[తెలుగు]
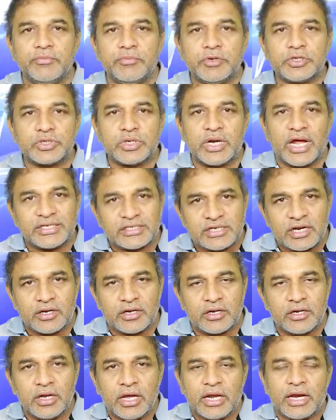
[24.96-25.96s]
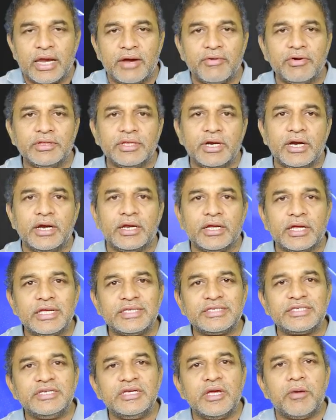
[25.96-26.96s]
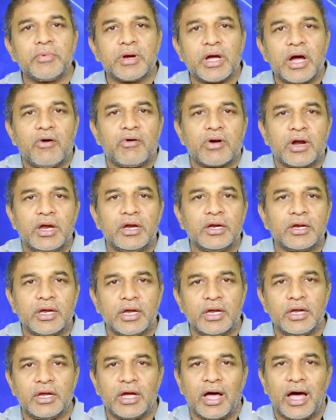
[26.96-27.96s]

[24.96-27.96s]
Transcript: వినిపిస్తున్నాయి అసలు రేవంత్ రెడ్డికి సీఎం కావడానికి